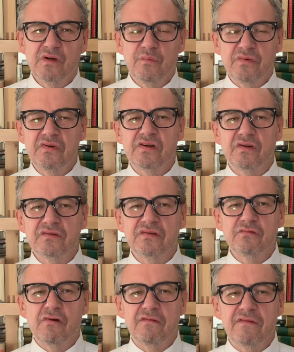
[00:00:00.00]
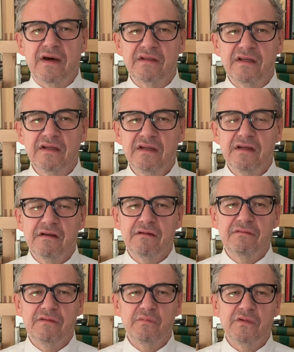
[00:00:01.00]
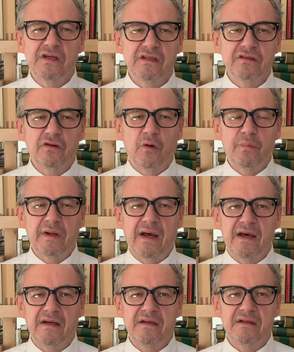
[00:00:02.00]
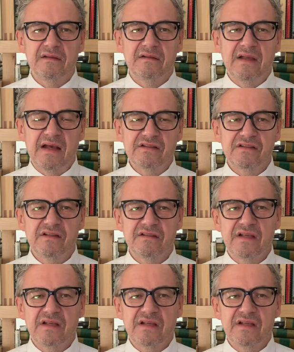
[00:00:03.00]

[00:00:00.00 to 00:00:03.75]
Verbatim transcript: były kontynuowane w imię dobra nas,